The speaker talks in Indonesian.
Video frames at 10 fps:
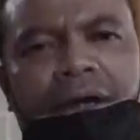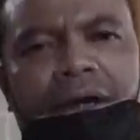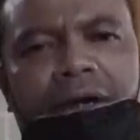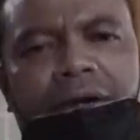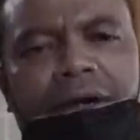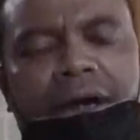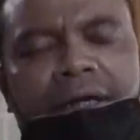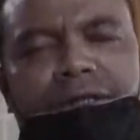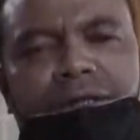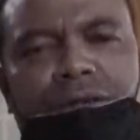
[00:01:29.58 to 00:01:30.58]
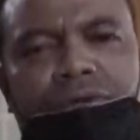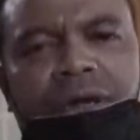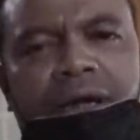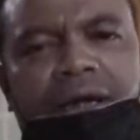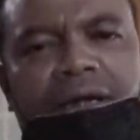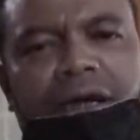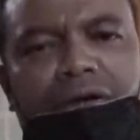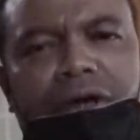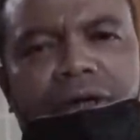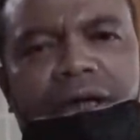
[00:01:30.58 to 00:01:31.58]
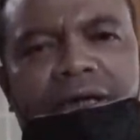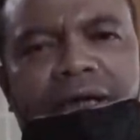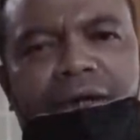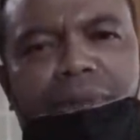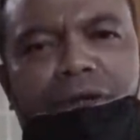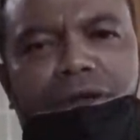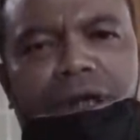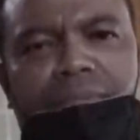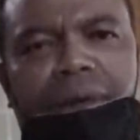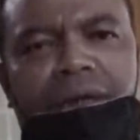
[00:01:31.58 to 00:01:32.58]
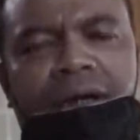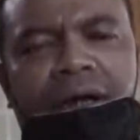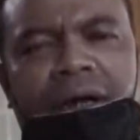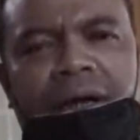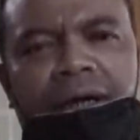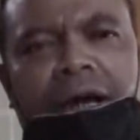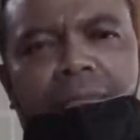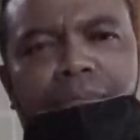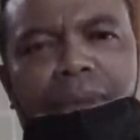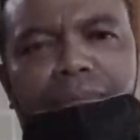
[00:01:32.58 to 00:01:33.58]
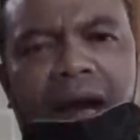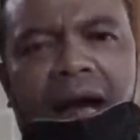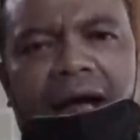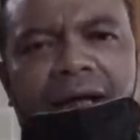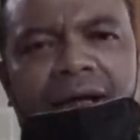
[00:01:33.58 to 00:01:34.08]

ah, hando ya ka so jwa dan don ki ay ki bangidon kamban kam pen bah